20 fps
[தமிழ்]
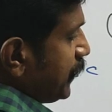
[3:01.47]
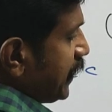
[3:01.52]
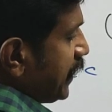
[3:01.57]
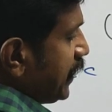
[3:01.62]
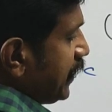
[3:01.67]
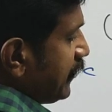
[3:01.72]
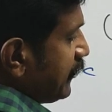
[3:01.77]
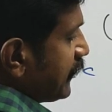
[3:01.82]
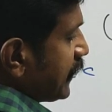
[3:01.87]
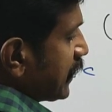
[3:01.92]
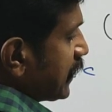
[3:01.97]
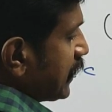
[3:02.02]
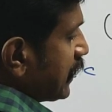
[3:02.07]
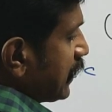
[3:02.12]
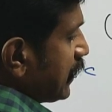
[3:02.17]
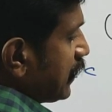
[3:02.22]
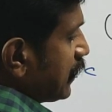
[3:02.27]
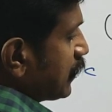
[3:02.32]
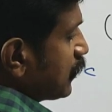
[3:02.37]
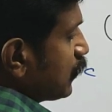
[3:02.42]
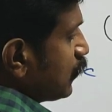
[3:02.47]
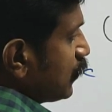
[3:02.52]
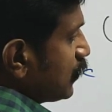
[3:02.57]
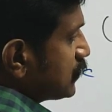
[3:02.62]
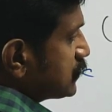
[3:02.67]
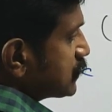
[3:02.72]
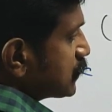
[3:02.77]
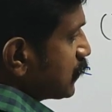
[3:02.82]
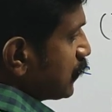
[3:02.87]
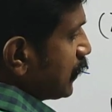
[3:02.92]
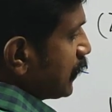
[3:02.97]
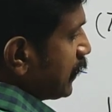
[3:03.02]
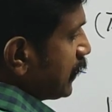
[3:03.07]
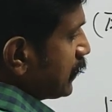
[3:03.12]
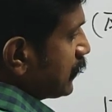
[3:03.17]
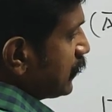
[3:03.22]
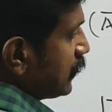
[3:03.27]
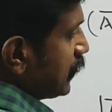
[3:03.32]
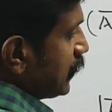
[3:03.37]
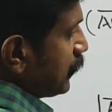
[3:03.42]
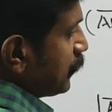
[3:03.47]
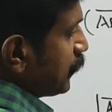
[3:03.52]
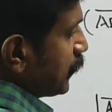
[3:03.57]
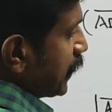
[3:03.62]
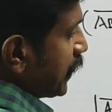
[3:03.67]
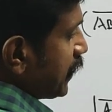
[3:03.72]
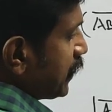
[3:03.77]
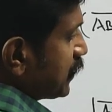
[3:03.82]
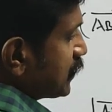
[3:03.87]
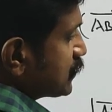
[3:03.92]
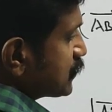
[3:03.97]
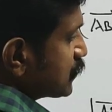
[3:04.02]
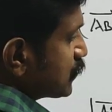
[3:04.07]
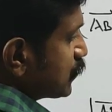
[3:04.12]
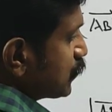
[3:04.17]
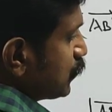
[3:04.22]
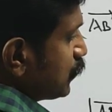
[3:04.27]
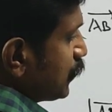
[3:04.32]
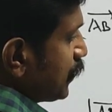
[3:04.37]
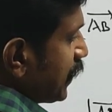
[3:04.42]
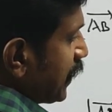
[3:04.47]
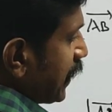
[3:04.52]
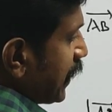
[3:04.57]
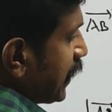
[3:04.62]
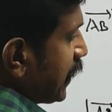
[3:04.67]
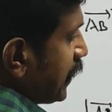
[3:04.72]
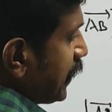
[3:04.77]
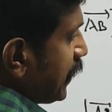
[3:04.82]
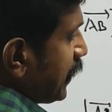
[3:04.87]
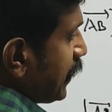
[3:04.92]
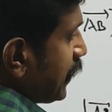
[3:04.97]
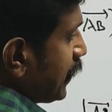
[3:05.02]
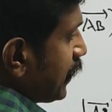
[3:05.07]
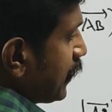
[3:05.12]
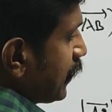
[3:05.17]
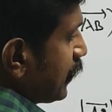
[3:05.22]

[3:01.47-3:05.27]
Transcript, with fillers: பிடி வெக்டார் vector ஸ்கொயர் மைனஸ் டூ ஏடி